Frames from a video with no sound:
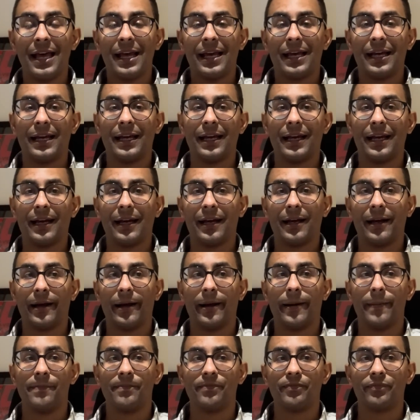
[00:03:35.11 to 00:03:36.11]

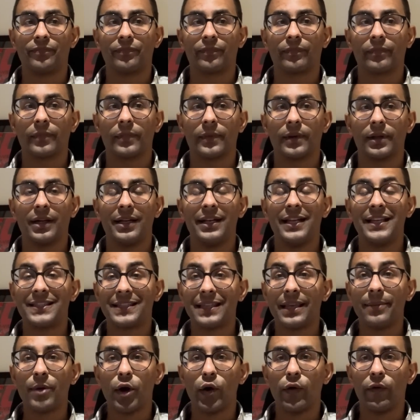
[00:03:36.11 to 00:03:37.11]
Ehm, le
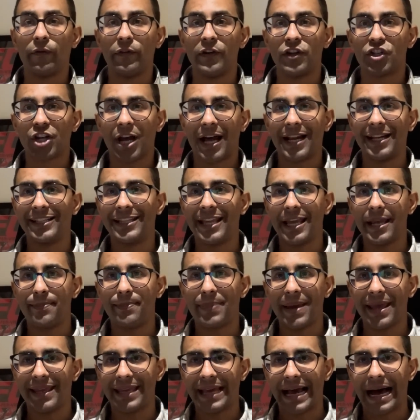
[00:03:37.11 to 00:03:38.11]
stime ufficiali dei
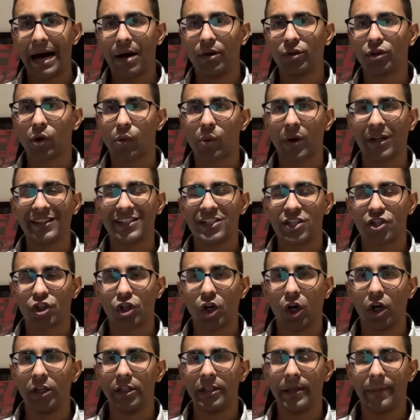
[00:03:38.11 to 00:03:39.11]
payout, quanti
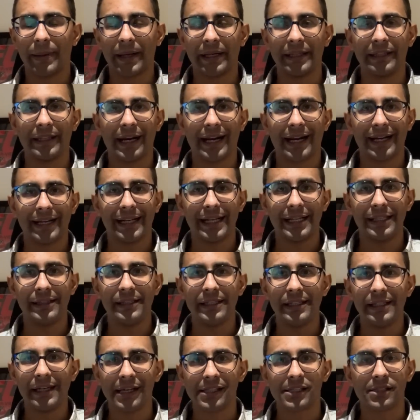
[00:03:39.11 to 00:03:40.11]
soldi prenderanno i
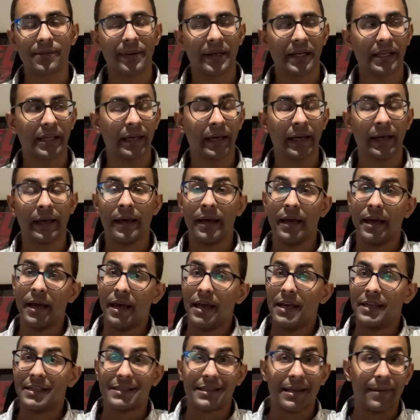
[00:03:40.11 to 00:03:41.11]
Diaz, perché
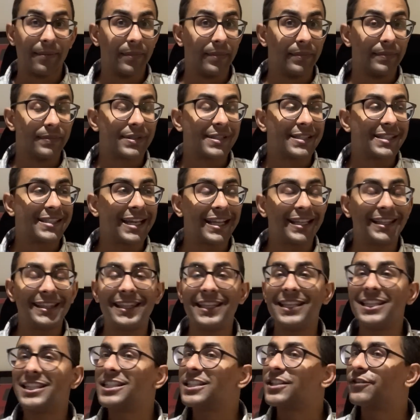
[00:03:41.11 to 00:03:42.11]
se, se,
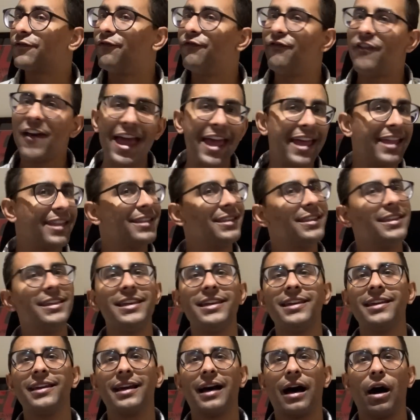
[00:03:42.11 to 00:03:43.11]
ti
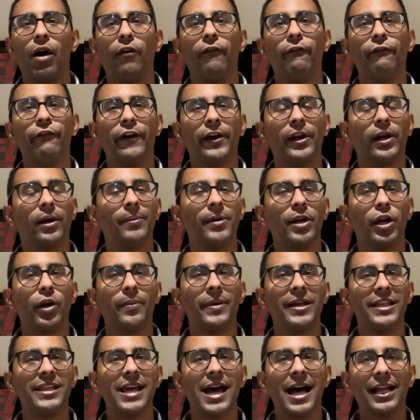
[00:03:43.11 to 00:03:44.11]
svendi a un fenomeno
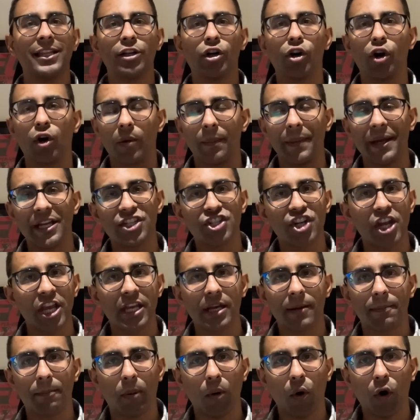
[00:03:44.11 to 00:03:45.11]
mediatico come
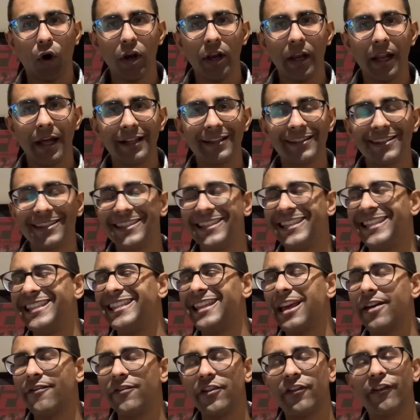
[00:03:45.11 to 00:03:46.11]
Jake Paul, ti
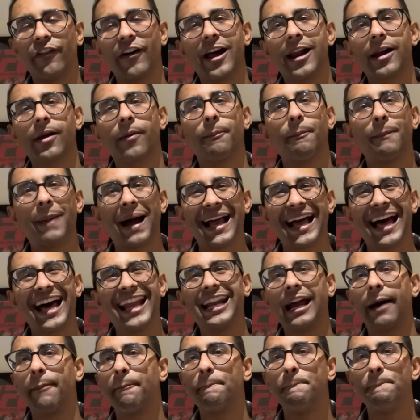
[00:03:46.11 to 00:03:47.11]
devi far
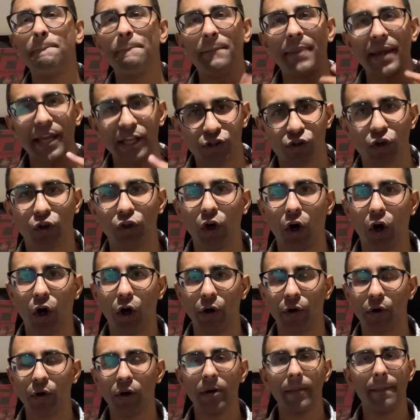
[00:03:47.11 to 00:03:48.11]
pagare a peso
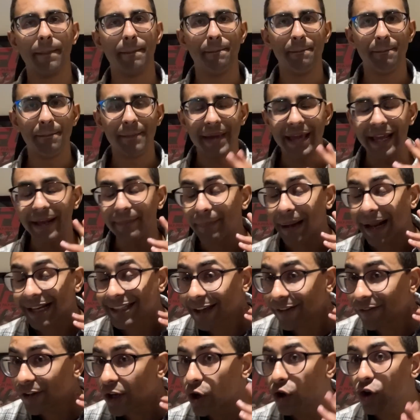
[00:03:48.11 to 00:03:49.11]
d'oro, me, ma
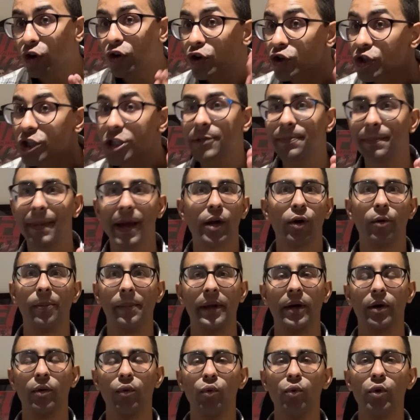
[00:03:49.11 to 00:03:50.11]
davvero lo spero
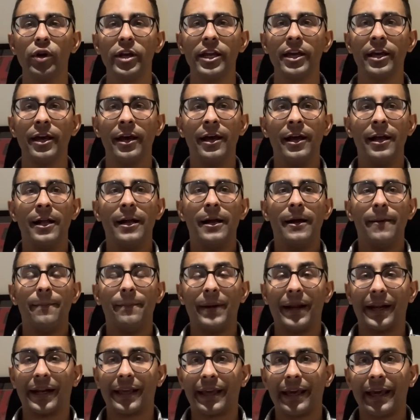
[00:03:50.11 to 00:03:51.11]
per lui
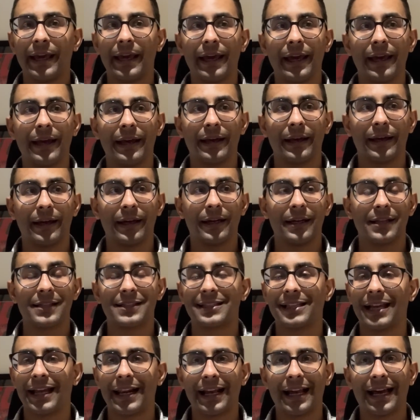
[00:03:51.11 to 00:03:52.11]
perché eh,
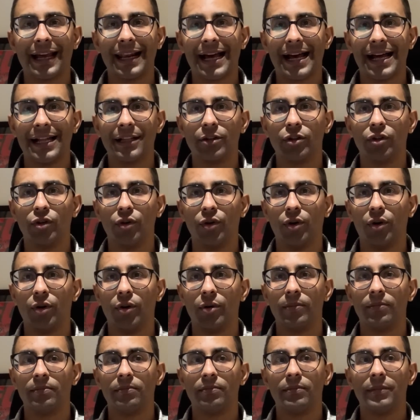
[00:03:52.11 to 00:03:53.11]
sta
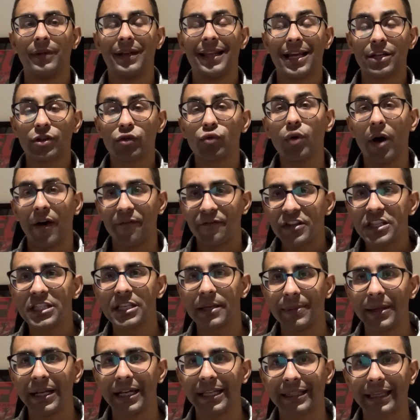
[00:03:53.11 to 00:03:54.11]
regalando la sua
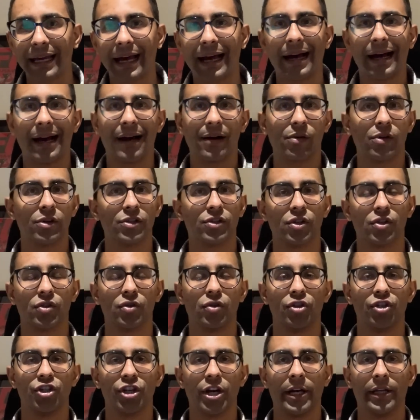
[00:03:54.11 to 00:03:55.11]
visibilità a questo
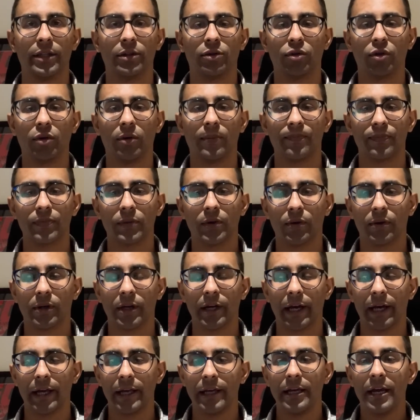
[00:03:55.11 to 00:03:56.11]
soggetto,
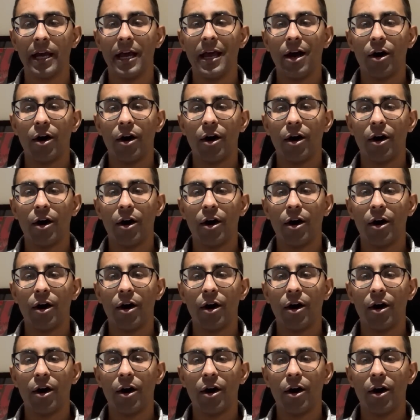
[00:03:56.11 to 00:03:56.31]
ok?